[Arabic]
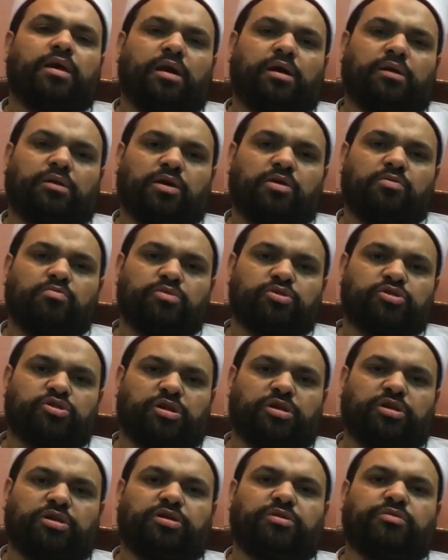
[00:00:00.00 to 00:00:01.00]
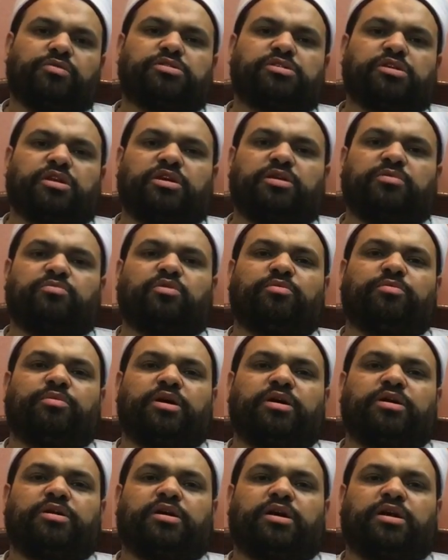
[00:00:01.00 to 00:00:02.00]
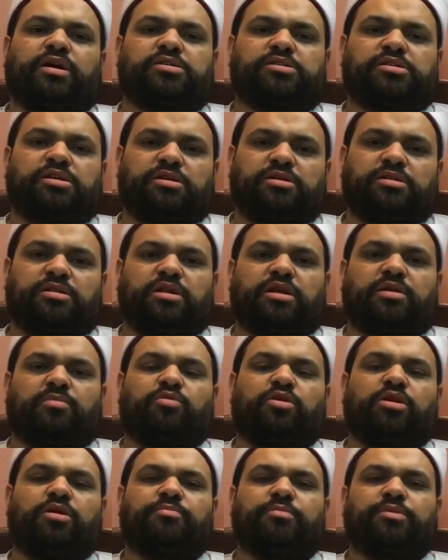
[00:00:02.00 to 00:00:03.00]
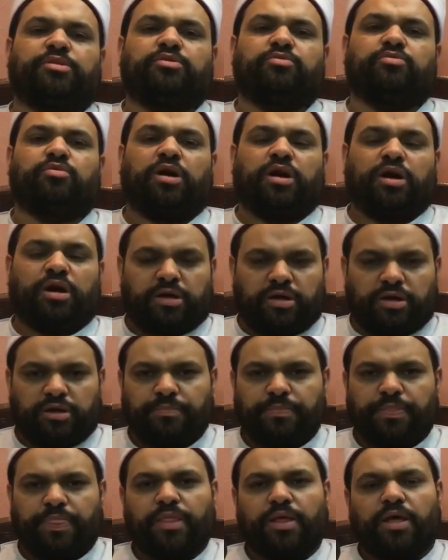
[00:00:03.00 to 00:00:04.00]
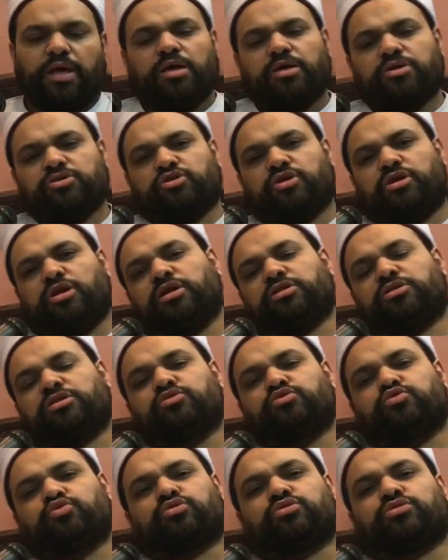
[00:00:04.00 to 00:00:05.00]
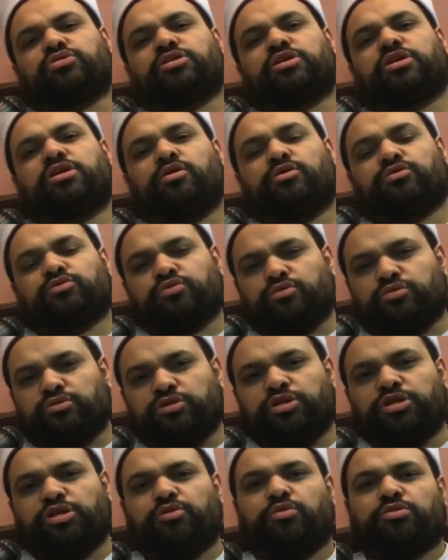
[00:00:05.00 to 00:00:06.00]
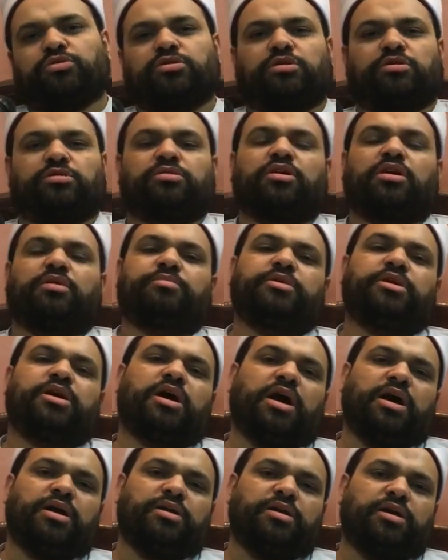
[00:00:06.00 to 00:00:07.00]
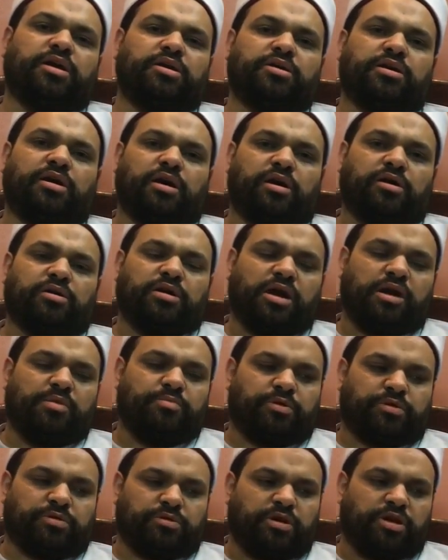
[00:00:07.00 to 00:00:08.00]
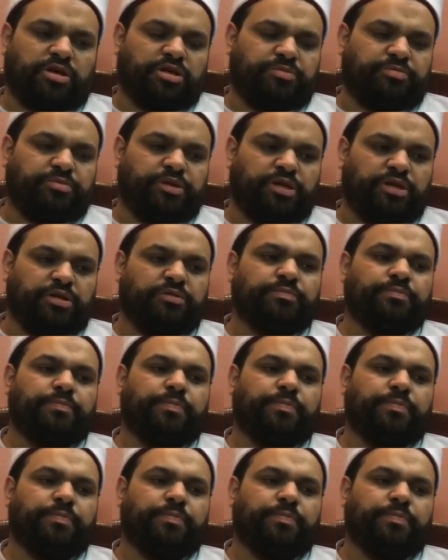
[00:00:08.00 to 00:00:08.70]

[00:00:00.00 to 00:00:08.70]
اللهم صل وسلم وبارك على سيدنا محمد وآله صلاة ترضيك وترضيه وترضى بها عنا يا أرحم الراحمين